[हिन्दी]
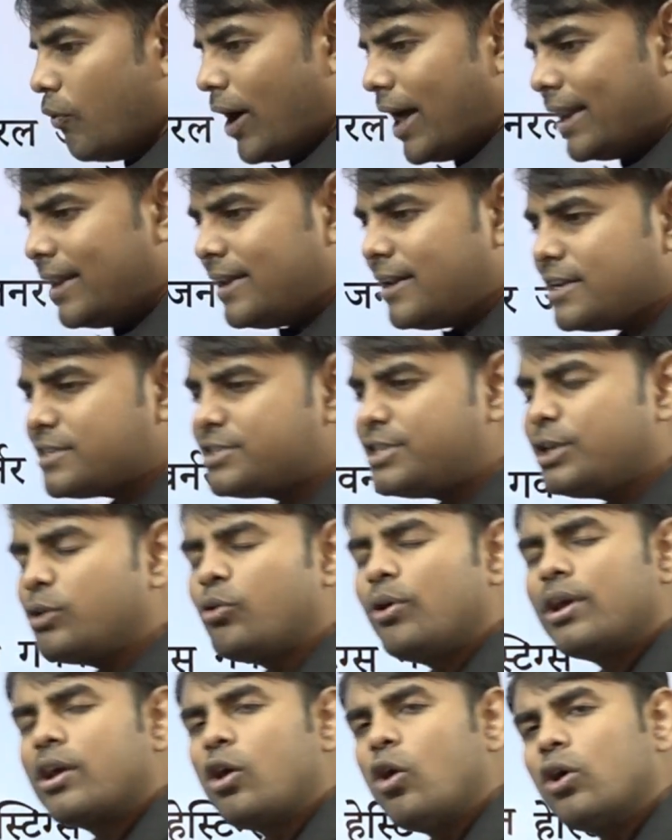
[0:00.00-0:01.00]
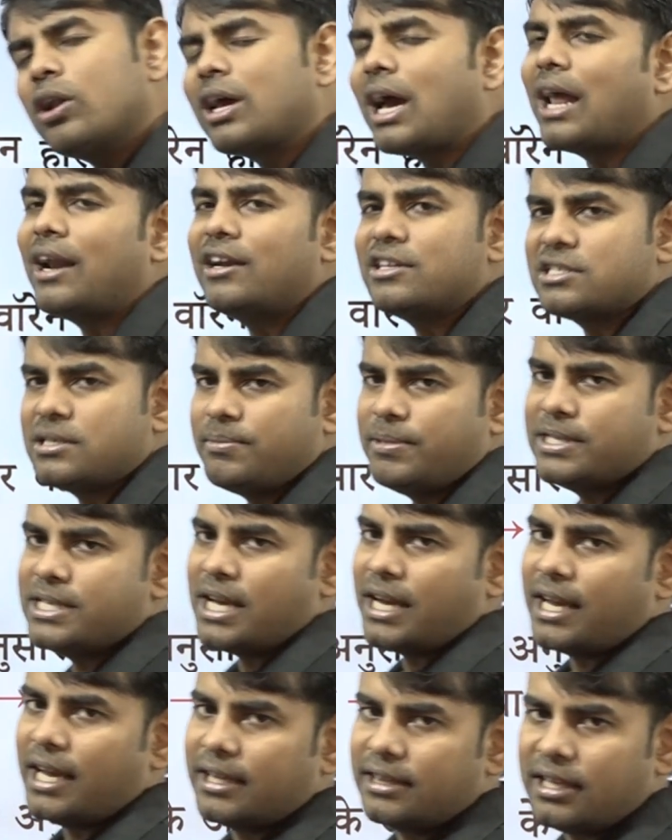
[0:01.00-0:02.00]
वारेन हेस्टिंग को एक और कारण से
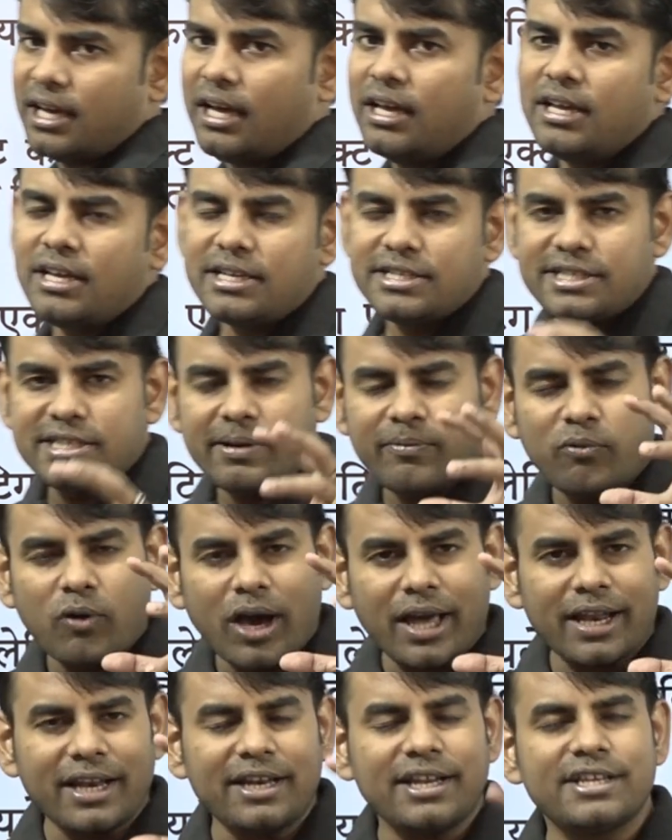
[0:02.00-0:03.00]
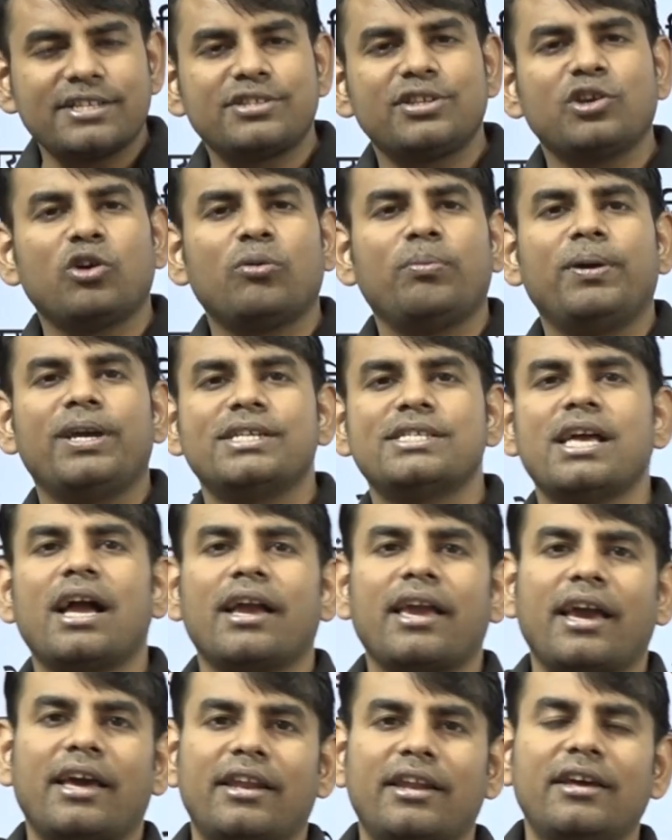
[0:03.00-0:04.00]
भेजा गया था जब वारेन हेस्टिंग को भेजा
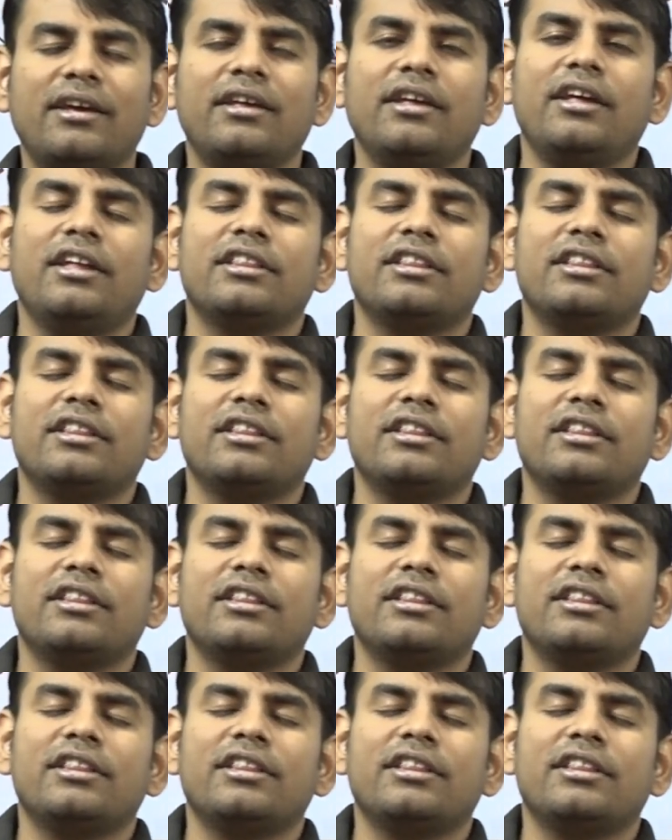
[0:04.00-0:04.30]
गया ना